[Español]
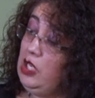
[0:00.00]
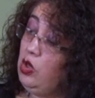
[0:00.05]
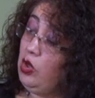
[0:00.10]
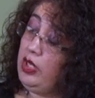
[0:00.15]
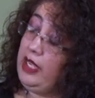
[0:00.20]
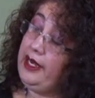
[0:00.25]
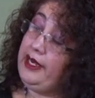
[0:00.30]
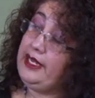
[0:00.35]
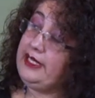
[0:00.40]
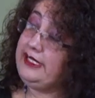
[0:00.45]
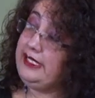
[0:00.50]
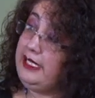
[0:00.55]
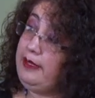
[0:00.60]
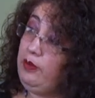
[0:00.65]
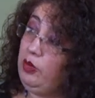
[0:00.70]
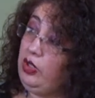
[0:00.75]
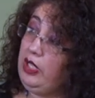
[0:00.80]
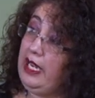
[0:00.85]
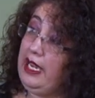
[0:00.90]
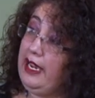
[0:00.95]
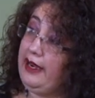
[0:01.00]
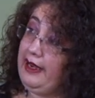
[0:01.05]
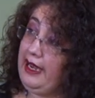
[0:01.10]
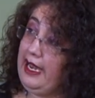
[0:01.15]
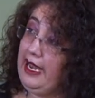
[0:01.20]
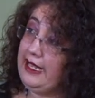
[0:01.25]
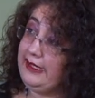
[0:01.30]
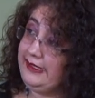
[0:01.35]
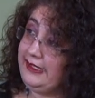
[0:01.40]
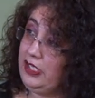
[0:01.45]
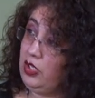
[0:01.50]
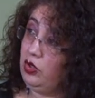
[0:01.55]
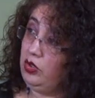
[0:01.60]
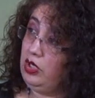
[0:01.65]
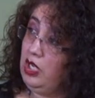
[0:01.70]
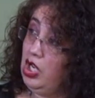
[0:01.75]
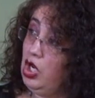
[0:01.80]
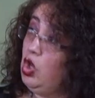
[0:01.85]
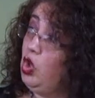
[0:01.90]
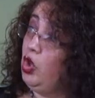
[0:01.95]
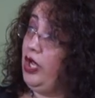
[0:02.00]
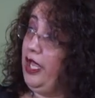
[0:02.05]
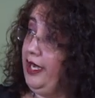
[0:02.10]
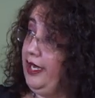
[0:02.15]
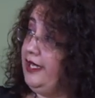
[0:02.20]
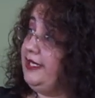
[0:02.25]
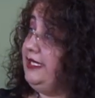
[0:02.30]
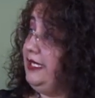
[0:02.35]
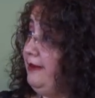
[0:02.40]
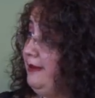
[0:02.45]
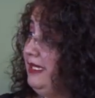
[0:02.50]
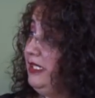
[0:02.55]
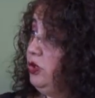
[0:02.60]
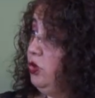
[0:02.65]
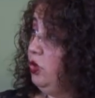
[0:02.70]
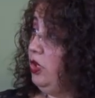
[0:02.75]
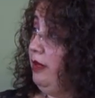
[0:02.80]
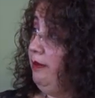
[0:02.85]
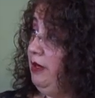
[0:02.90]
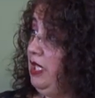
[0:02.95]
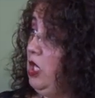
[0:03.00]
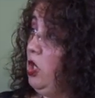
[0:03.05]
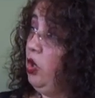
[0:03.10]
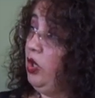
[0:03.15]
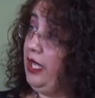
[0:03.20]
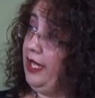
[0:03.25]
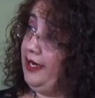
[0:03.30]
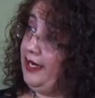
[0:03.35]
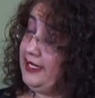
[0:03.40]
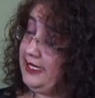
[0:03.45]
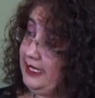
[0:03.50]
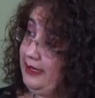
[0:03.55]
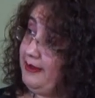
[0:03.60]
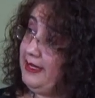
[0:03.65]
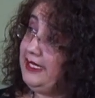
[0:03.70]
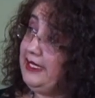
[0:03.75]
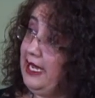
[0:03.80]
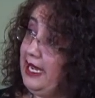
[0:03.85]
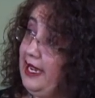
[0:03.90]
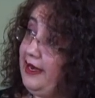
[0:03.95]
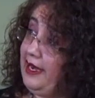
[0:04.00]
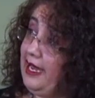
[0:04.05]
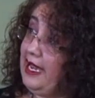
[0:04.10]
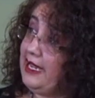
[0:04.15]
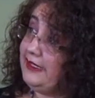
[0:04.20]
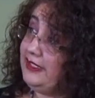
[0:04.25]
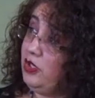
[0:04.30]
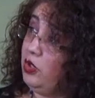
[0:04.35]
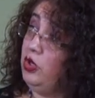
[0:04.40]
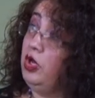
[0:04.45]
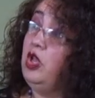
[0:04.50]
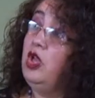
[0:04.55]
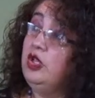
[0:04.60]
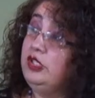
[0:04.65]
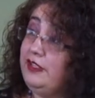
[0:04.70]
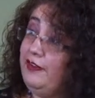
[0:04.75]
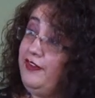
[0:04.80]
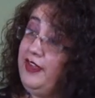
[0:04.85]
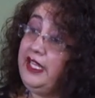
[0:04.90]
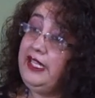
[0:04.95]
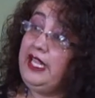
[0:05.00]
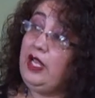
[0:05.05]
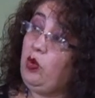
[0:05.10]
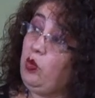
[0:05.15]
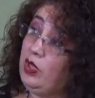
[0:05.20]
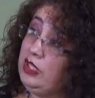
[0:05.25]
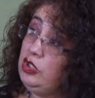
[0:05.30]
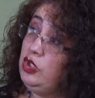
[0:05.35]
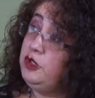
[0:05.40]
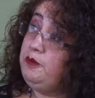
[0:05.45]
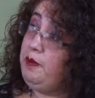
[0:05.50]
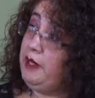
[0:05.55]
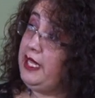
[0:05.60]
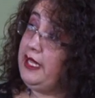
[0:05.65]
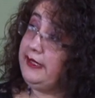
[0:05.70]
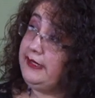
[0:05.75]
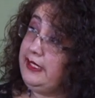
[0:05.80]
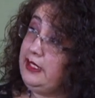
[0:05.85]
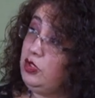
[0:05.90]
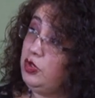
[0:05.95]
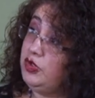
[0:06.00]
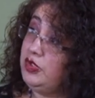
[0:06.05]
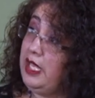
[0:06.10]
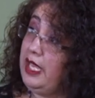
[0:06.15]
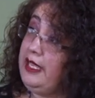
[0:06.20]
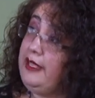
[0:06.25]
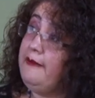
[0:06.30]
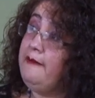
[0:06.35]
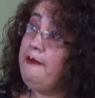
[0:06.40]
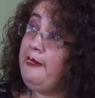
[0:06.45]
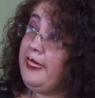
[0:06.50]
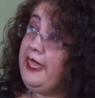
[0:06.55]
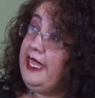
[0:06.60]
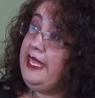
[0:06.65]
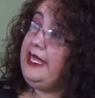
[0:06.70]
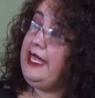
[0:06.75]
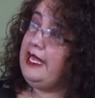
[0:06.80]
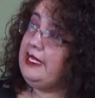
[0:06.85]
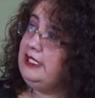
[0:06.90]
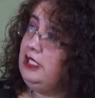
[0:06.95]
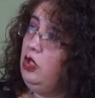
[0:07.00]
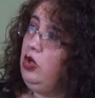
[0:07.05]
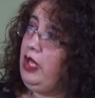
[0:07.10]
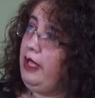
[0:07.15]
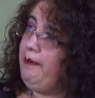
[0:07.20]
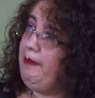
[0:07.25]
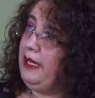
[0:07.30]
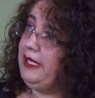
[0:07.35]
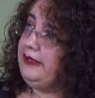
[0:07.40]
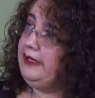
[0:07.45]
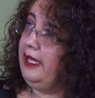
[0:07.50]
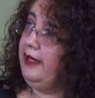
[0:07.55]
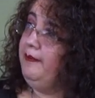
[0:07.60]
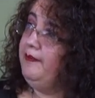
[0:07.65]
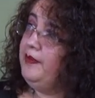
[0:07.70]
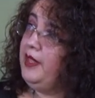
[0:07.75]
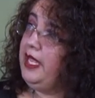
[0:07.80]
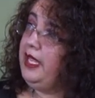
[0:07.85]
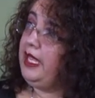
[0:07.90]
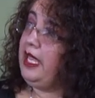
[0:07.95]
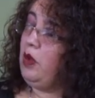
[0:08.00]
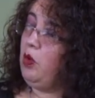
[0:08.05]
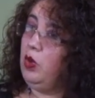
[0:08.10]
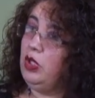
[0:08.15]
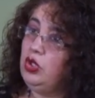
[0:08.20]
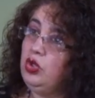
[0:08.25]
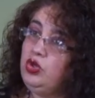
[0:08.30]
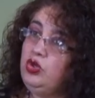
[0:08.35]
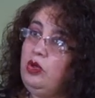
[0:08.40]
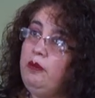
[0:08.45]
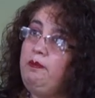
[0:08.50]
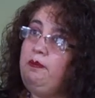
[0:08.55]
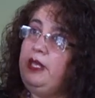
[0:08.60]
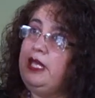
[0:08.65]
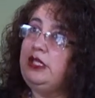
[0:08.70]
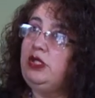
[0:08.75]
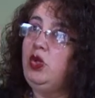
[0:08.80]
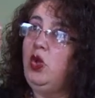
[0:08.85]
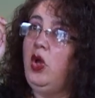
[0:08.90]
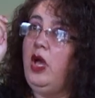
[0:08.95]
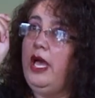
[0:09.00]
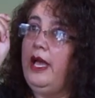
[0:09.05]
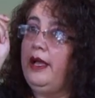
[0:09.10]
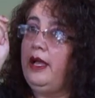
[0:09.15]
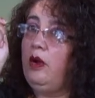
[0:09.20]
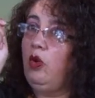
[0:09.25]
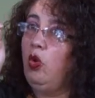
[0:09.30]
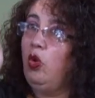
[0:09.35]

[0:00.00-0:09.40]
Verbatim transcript: lo que recibo de la relación, lo que recibes tú de mí, lo que recibes de la relación. o sea, fíjate cuántos pedacitos hay. ¿Y qué es lo que pasa? Que cuando yo empiezo a